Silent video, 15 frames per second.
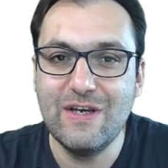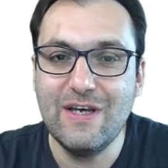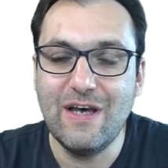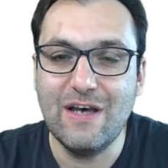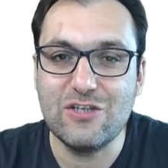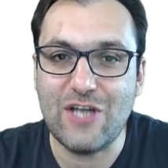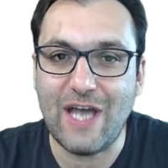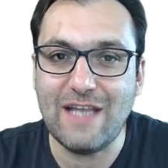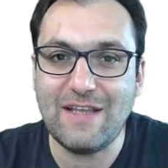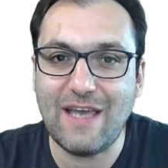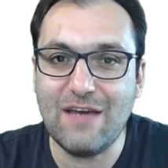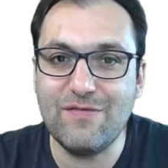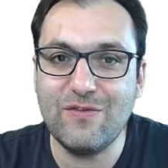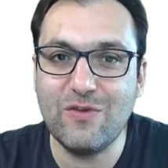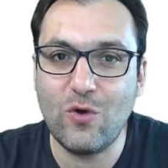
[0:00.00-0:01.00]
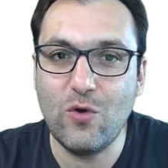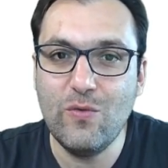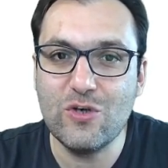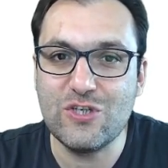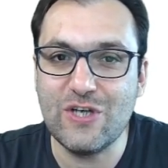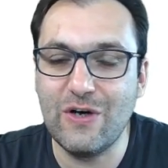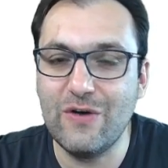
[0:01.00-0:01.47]
Streitkräften
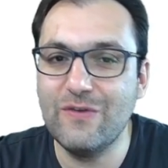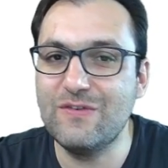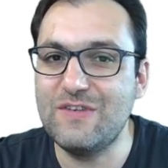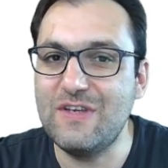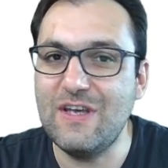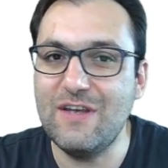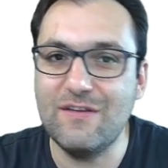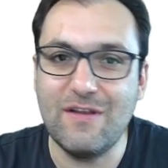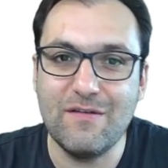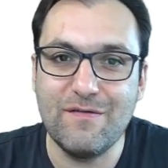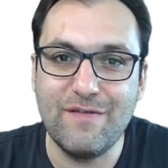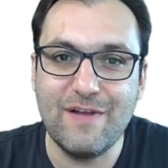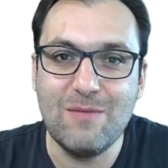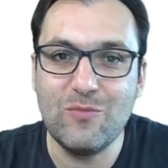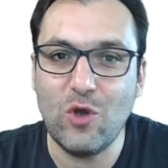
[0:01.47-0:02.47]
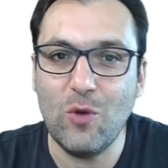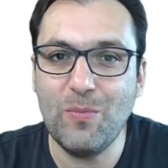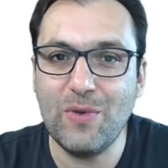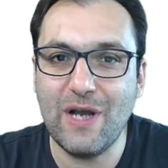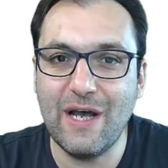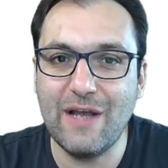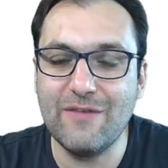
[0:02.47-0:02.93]
rüberschauen, siehe den Film Top
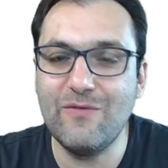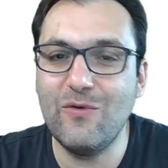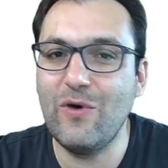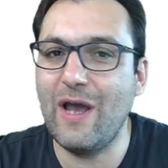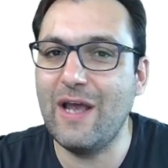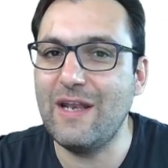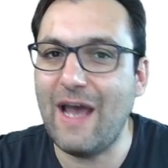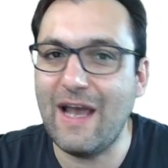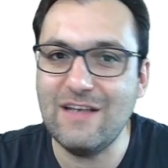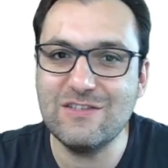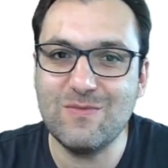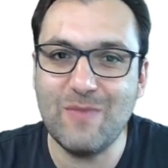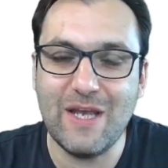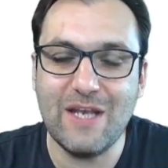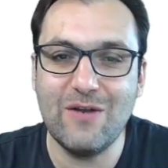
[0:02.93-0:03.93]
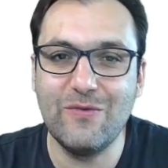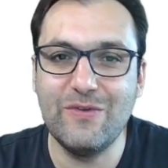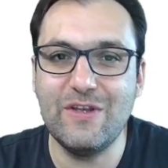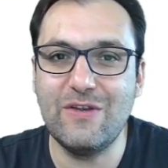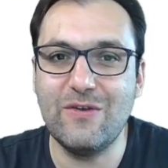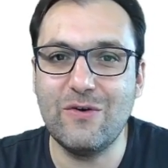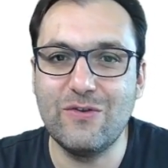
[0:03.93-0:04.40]
Gun, wo ein Iceman und die
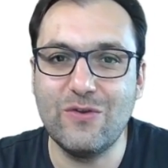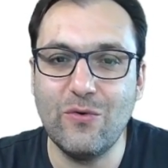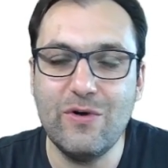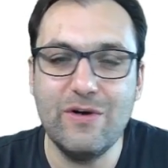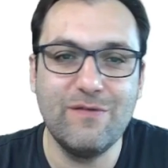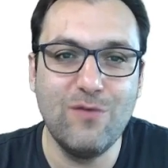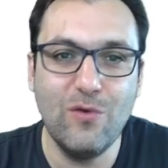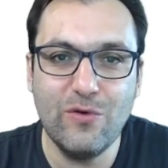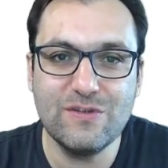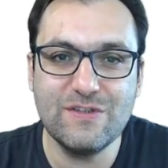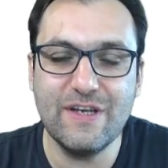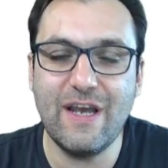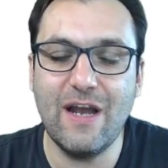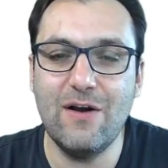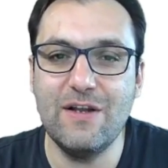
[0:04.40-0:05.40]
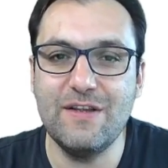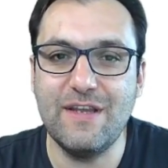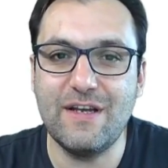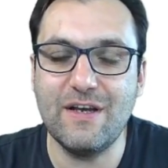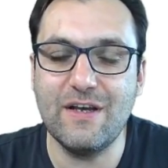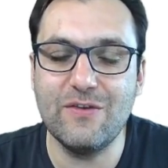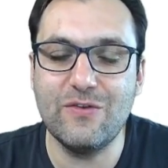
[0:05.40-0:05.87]
tollen Flugzeuge alle
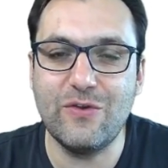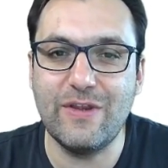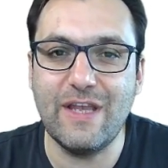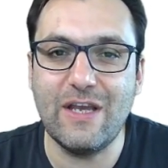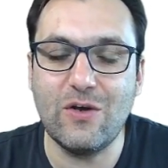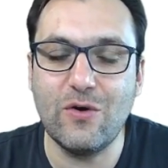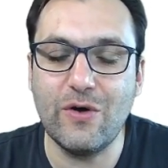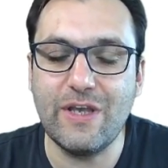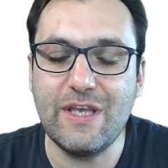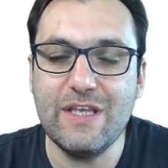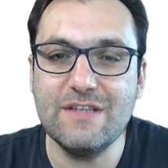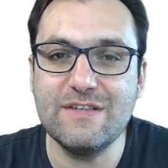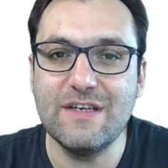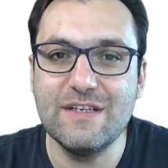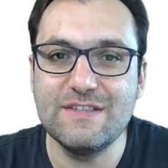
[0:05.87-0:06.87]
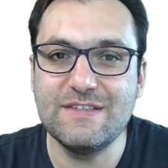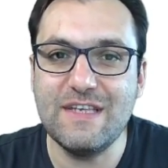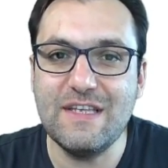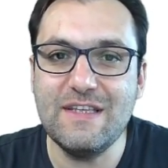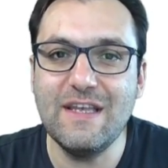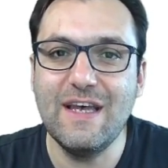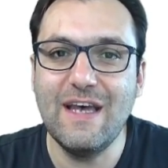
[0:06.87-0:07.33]
dekoriert dekoriert
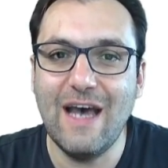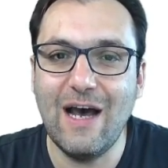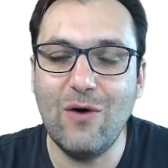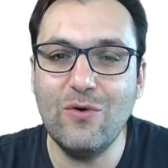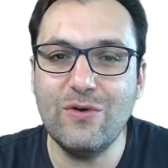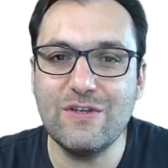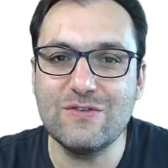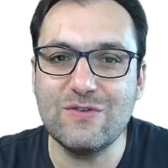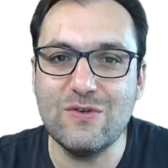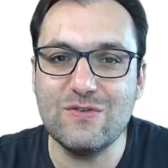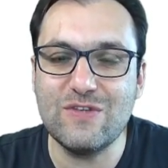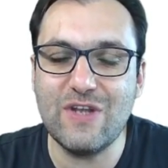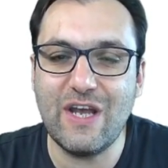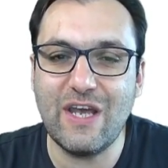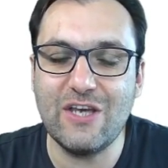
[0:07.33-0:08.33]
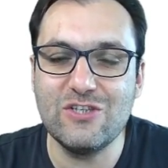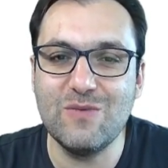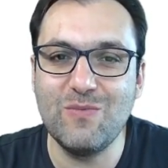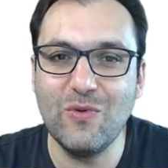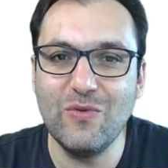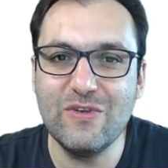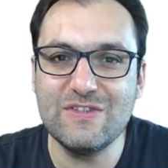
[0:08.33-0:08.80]
sind. Auch das österreichische
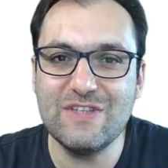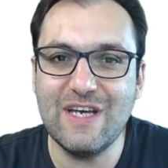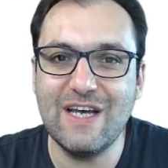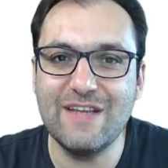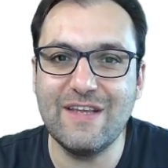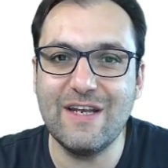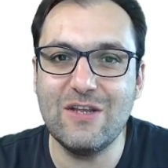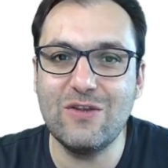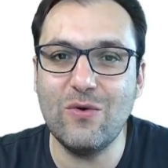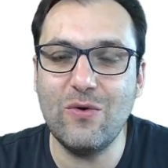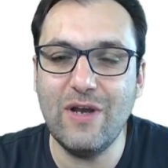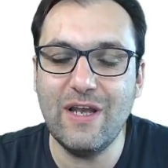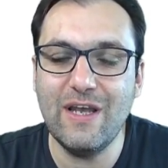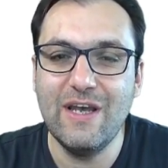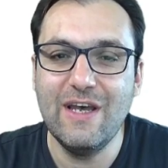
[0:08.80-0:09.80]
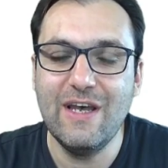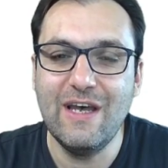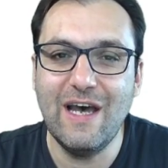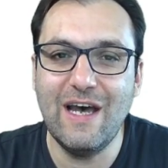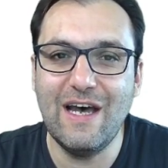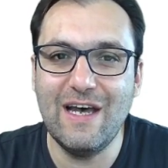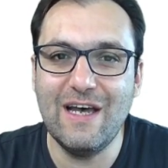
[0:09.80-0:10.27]
Bundesheer hat eine tolle
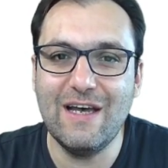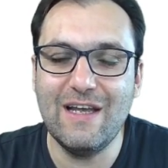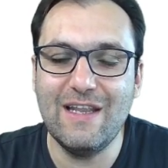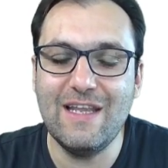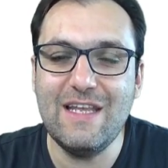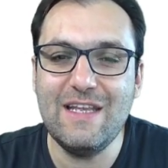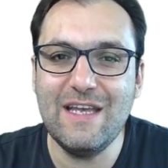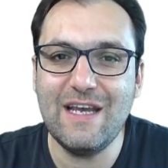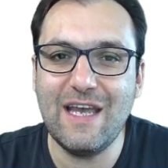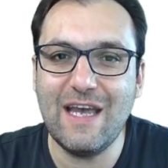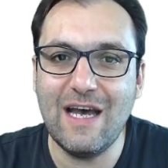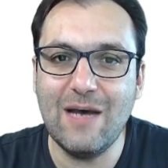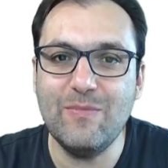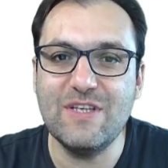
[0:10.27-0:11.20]
äh, Linie gehabt.